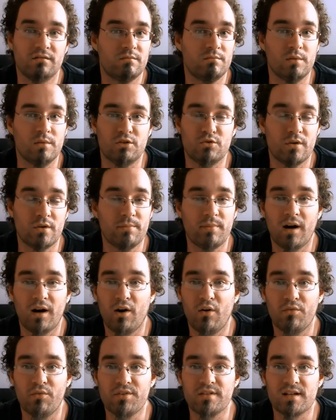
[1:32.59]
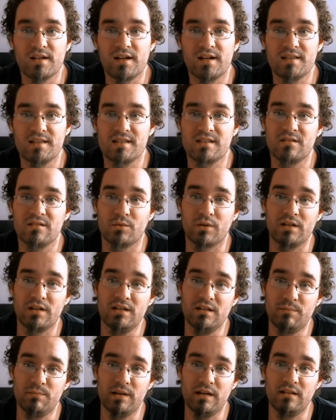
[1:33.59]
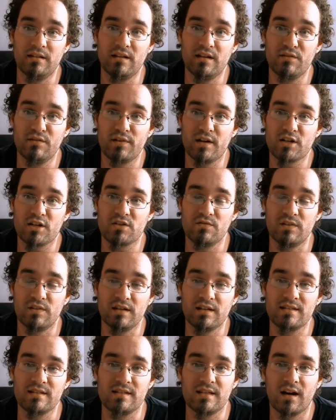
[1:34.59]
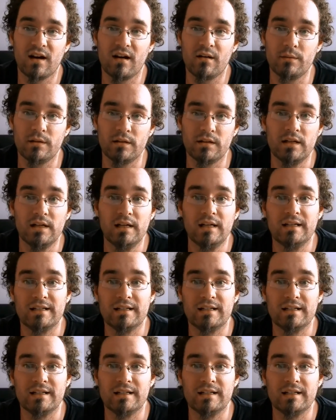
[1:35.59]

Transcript: mit Dripper-Aufsatz oder hier die PET-Flaschen, wie ich sie habe.